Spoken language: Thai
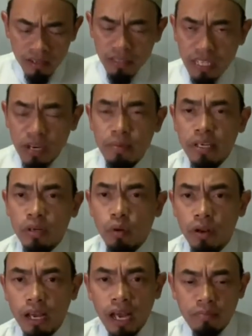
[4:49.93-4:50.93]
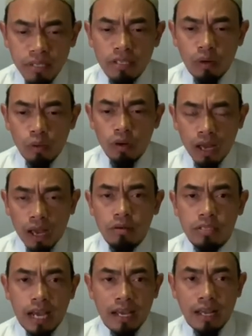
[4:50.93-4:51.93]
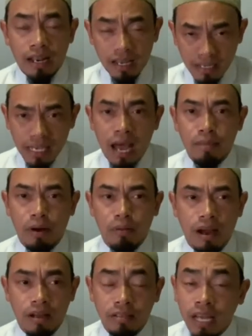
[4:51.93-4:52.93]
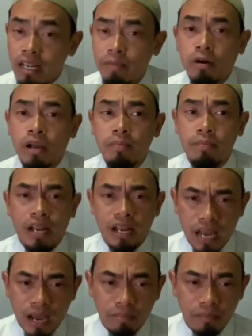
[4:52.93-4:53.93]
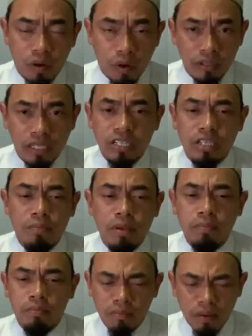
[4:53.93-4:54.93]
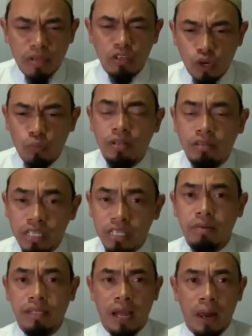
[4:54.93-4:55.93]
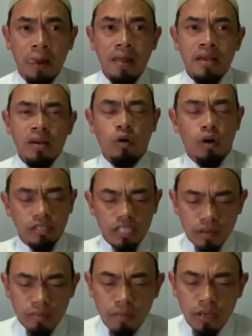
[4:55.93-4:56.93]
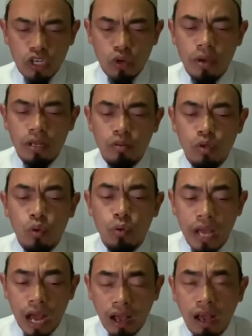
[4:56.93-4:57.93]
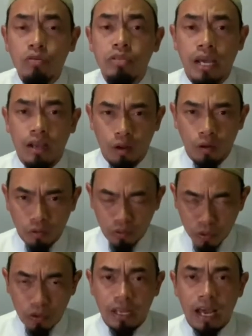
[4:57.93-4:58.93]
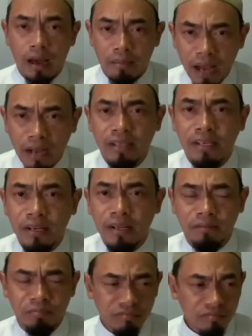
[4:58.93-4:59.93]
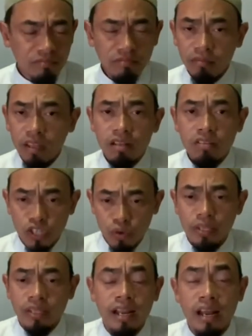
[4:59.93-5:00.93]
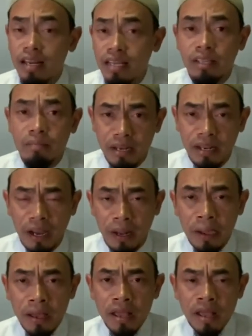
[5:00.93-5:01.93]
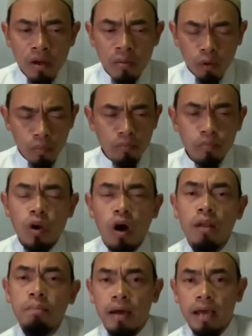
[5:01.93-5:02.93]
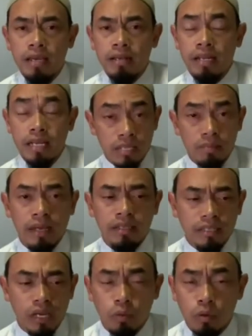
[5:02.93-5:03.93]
แต่จะมีกี่คนนะครับที่จะรู้และเข้าใจและทราบมาว่าท่านอิบราฮิมบินอัดฮัมก่อนที่จะมีมามีชีวิตที่สมถะ ก่อนที่จะมามีชีวิตอยู่อย่างเข้าใจโลกดุนยามากขึ้นเนี่ยชีวิตท่านอดีตท่านเป็นยังไงผมย้อนไปในสมัยตั้งแต่